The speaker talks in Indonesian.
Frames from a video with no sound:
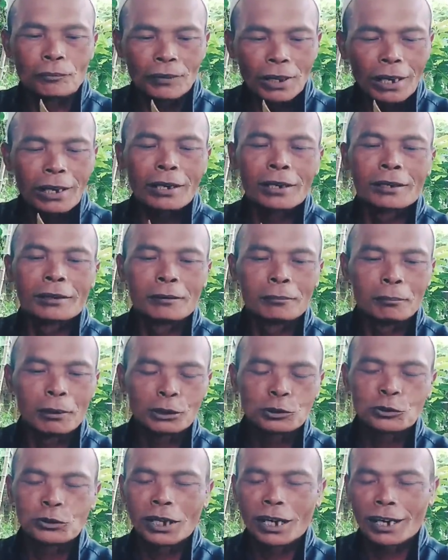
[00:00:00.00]
ya
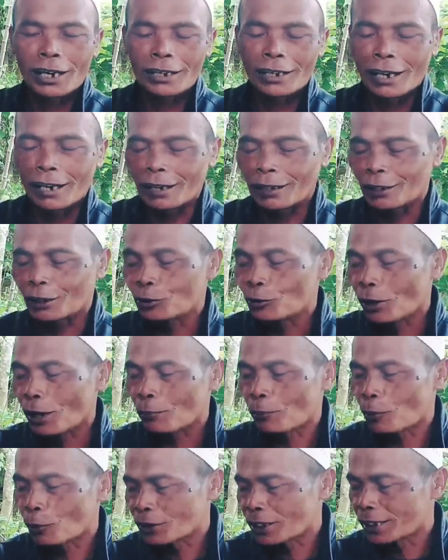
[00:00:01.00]
maksudnya kayak
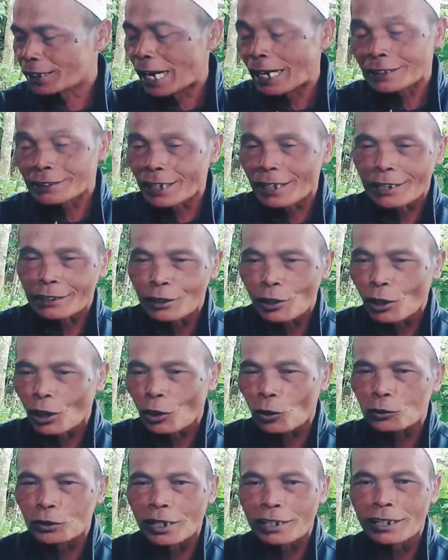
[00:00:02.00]
gitulah pokoknya nyangsar aja
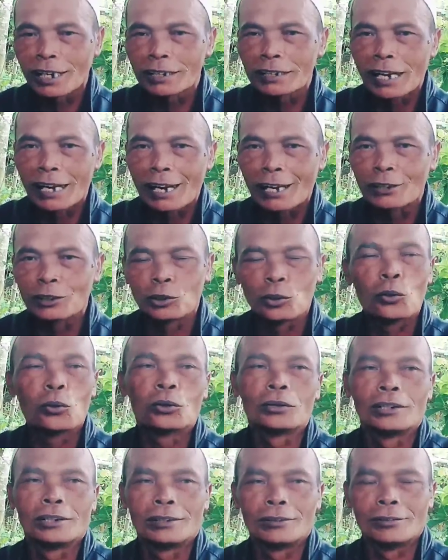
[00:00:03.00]
kalau dia jalan hmm. tuh
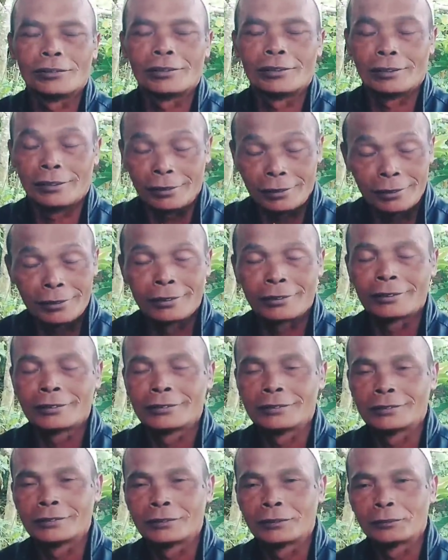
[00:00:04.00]
gitu uh
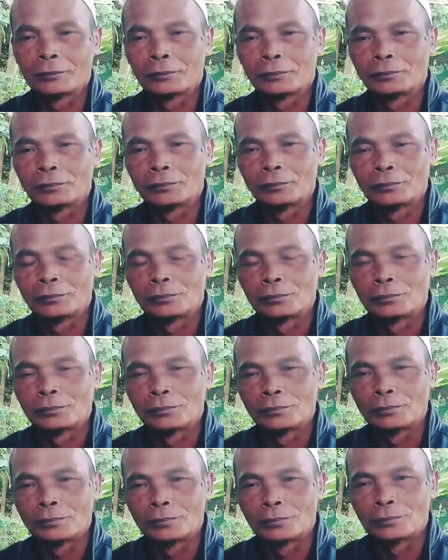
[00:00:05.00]
hmm.
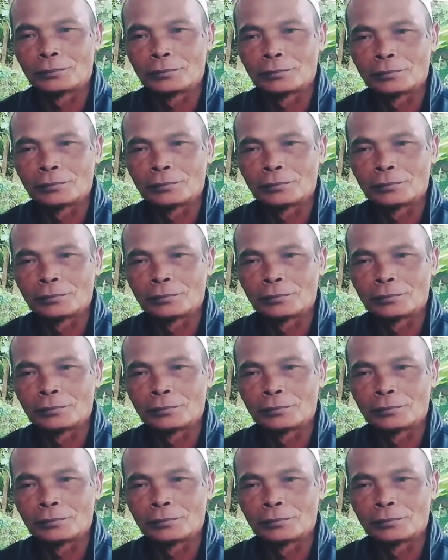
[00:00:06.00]
-huh.